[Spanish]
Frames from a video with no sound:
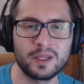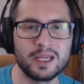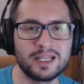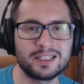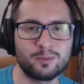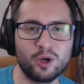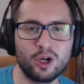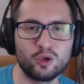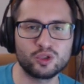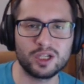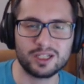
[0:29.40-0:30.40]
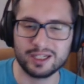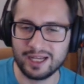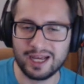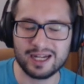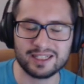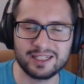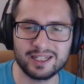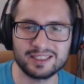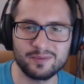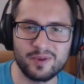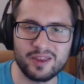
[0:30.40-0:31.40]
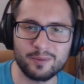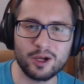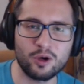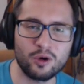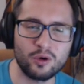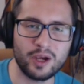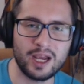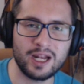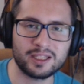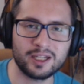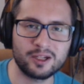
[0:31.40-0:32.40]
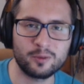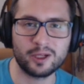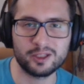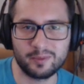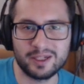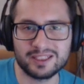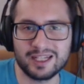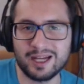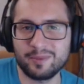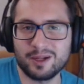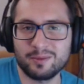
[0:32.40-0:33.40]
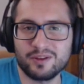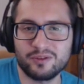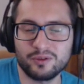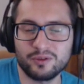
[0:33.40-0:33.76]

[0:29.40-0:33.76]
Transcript: se pueden usar arqueras en vez de mago eléctrico, pero también es que cambia el mazo.